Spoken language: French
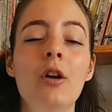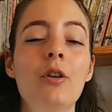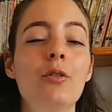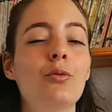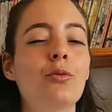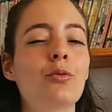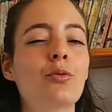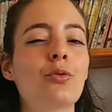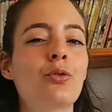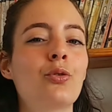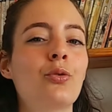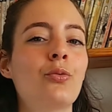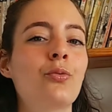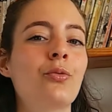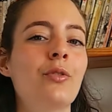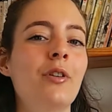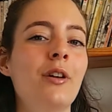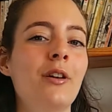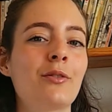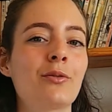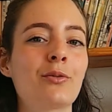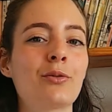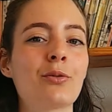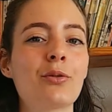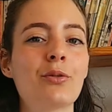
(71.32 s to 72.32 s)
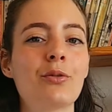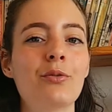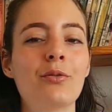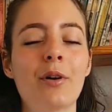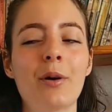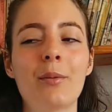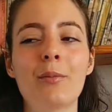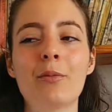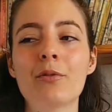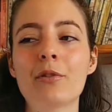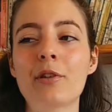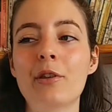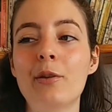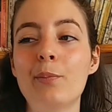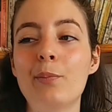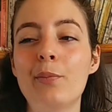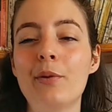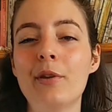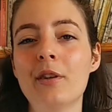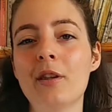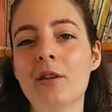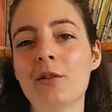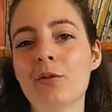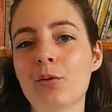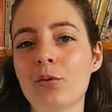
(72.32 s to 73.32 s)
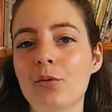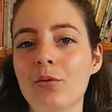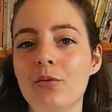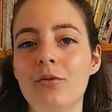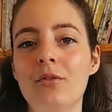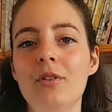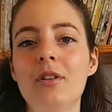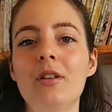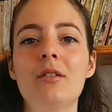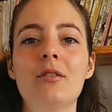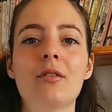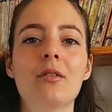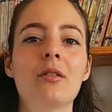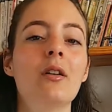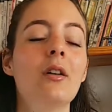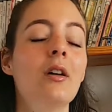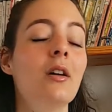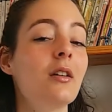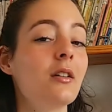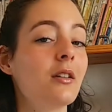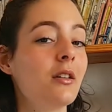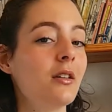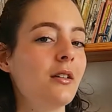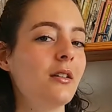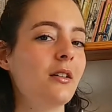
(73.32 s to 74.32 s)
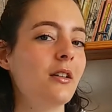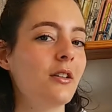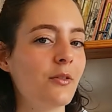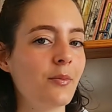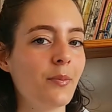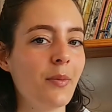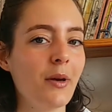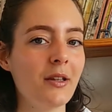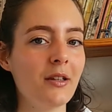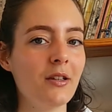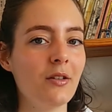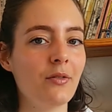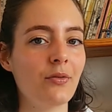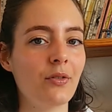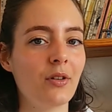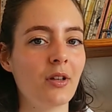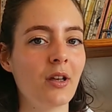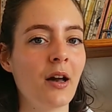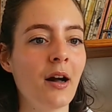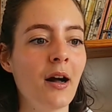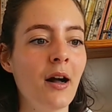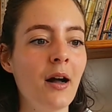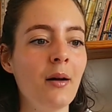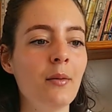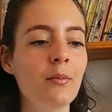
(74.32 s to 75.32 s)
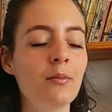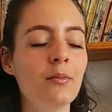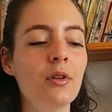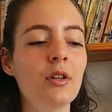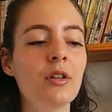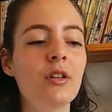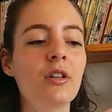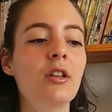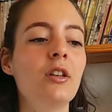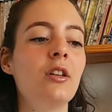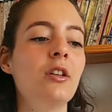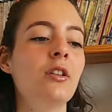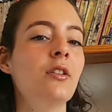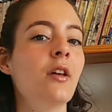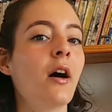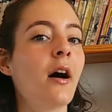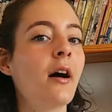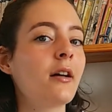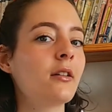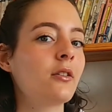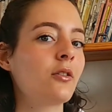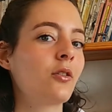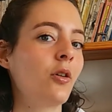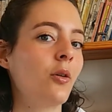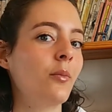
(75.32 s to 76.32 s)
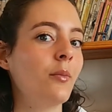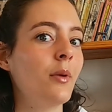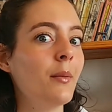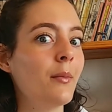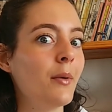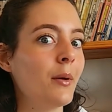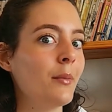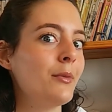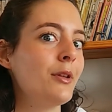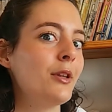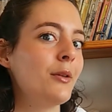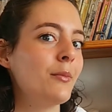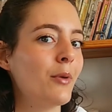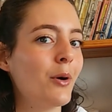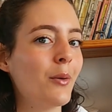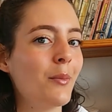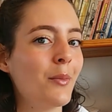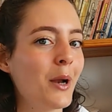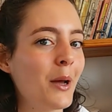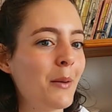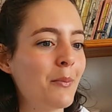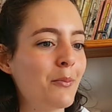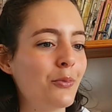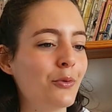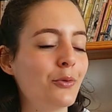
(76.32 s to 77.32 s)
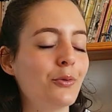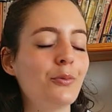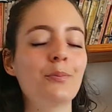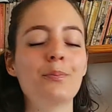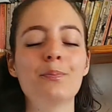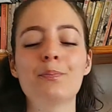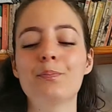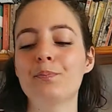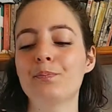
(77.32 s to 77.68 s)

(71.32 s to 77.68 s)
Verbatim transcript: Donc je voulais un truc vraiment qui pénètre vite, qui ne laisse pas d'effet gras, mais qui hydrate quand même un minimum la peau.